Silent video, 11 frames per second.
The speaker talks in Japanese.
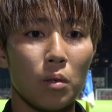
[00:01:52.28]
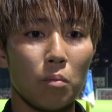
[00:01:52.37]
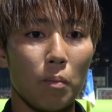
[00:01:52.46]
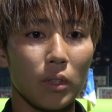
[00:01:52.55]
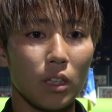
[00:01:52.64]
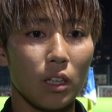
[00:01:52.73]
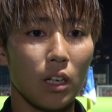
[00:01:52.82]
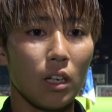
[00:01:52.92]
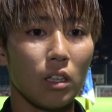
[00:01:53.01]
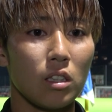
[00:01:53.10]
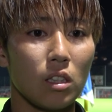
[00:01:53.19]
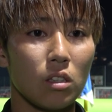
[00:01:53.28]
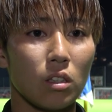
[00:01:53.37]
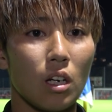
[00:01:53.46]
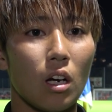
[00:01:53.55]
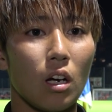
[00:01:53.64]
また長い
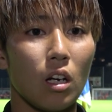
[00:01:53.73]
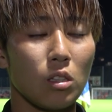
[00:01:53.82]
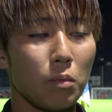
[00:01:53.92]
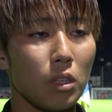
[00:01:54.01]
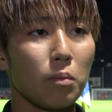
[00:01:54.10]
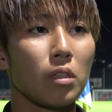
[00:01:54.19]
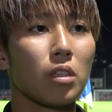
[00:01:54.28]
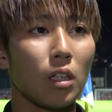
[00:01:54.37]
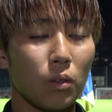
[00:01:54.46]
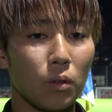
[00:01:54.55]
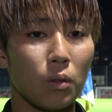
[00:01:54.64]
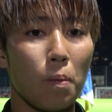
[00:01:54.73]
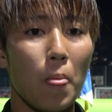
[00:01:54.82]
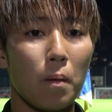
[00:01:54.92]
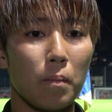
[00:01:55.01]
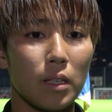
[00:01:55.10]
シーズンが始まりますけど、
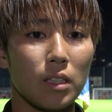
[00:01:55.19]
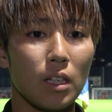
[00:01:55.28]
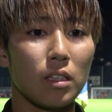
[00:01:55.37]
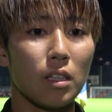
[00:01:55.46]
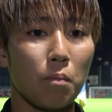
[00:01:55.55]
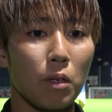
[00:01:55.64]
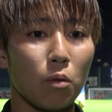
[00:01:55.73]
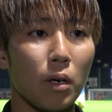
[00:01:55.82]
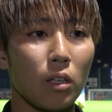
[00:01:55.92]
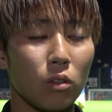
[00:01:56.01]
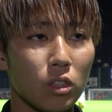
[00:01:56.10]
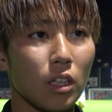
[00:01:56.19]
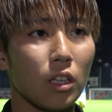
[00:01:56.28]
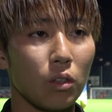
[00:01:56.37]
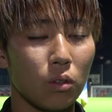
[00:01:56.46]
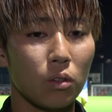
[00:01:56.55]
一戦一戦目の前の試
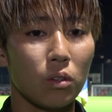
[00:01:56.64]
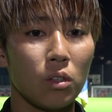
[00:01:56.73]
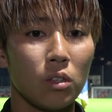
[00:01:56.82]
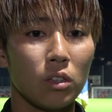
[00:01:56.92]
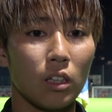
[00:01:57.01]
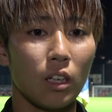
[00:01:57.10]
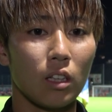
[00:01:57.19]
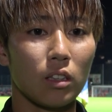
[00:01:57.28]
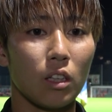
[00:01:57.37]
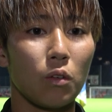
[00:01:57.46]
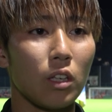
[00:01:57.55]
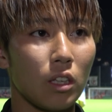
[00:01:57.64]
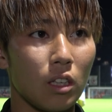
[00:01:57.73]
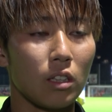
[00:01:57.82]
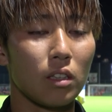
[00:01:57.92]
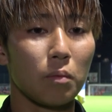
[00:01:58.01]
合を戦った上
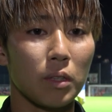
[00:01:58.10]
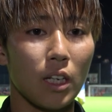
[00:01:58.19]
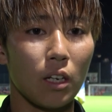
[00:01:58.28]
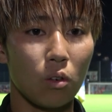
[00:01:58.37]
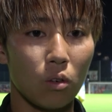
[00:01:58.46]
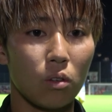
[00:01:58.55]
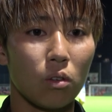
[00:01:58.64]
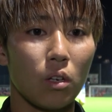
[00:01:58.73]
に、最後、